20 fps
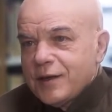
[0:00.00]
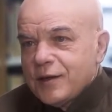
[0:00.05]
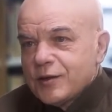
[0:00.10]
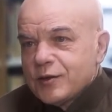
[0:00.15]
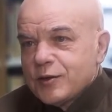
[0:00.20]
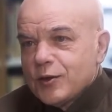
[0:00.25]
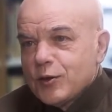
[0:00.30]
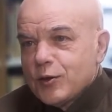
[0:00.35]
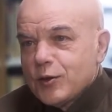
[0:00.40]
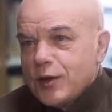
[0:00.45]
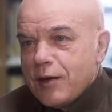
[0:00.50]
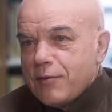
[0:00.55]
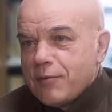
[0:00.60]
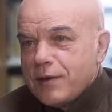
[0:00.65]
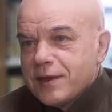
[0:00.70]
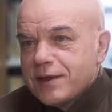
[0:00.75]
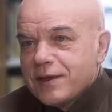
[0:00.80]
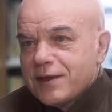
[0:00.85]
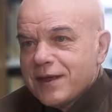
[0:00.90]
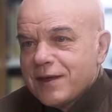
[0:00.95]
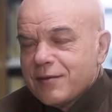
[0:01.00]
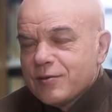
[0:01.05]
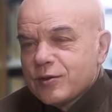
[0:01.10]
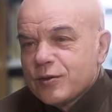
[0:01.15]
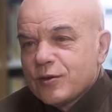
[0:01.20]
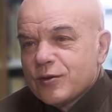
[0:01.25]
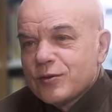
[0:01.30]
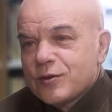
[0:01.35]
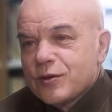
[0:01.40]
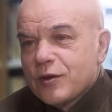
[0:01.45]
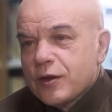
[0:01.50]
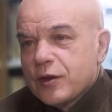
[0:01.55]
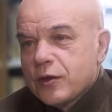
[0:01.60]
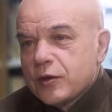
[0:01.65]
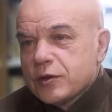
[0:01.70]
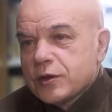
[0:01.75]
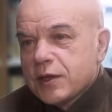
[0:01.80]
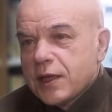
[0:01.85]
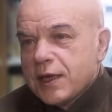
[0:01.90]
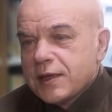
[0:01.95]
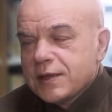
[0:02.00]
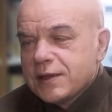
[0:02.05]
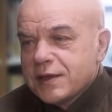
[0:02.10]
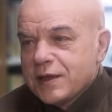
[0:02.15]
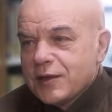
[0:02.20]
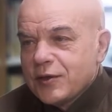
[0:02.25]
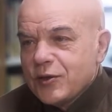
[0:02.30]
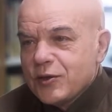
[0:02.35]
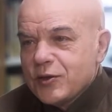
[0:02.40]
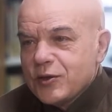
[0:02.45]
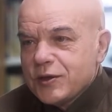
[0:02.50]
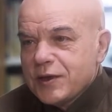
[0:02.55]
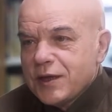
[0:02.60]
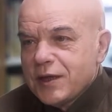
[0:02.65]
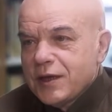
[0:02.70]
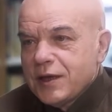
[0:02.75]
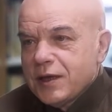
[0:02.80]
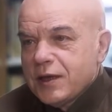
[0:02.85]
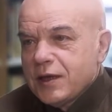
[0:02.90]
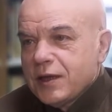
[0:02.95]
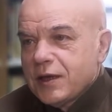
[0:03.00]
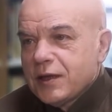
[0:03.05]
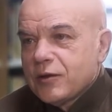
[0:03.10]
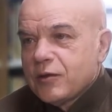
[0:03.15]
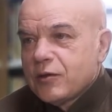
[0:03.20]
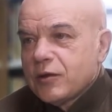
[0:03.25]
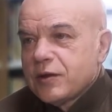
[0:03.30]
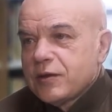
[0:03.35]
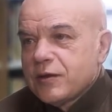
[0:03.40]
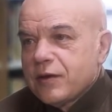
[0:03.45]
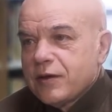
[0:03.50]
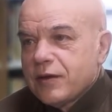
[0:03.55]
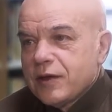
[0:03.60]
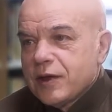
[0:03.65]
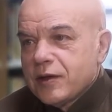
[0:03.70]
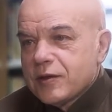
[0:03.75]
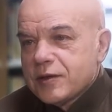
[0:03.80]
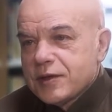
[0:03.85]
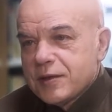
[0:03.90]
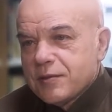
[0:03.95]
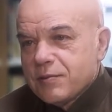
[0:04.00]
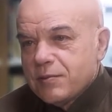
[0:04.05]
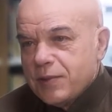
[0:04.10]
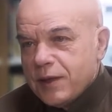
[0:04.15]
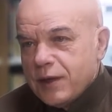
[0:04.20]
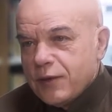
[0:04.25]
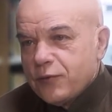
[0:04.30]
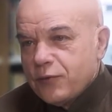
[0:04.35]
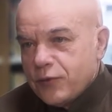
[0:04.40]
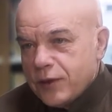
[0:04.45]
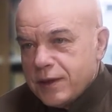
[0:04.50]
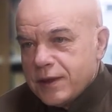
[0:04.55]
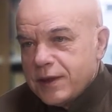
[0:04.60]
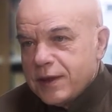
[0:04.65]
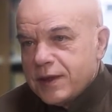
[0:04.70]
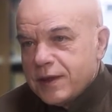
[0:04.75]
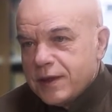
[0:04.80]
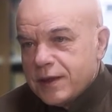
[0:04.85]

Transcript: Soy un amante absoluto de los clásicos, encuentro en ellos siempre fuente